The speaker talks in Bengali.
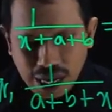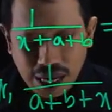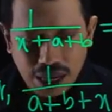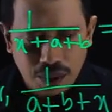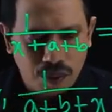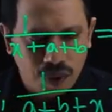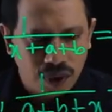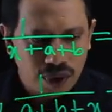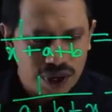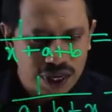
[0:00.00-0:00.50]

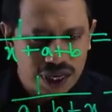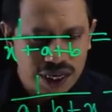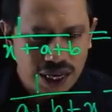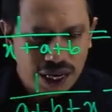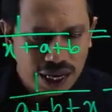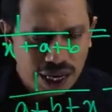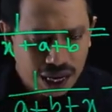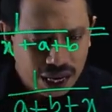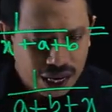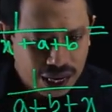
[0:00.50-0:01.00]
এরপর কি
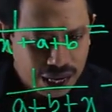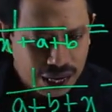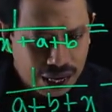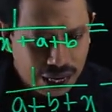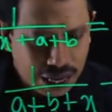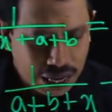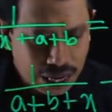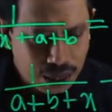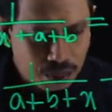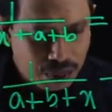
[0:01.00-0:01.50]

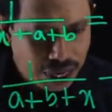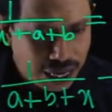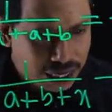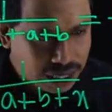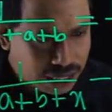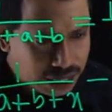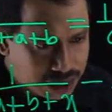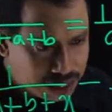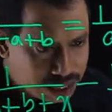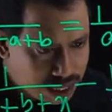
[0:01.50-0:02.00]
এই
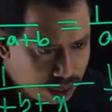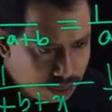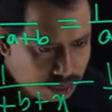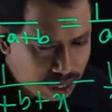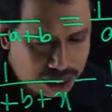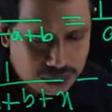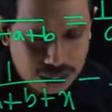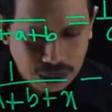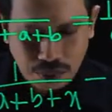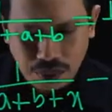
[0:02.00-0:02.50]
মাইনাস দিয়ে
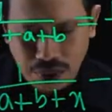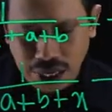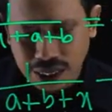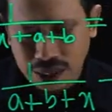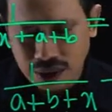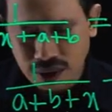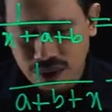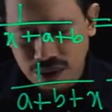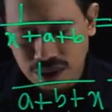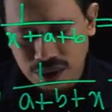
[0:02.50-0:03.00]
মাল্টিপ্লাই
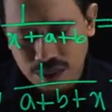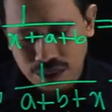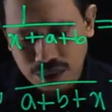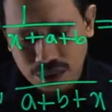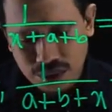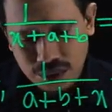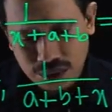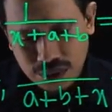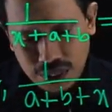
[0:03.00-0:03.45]
করে দেবো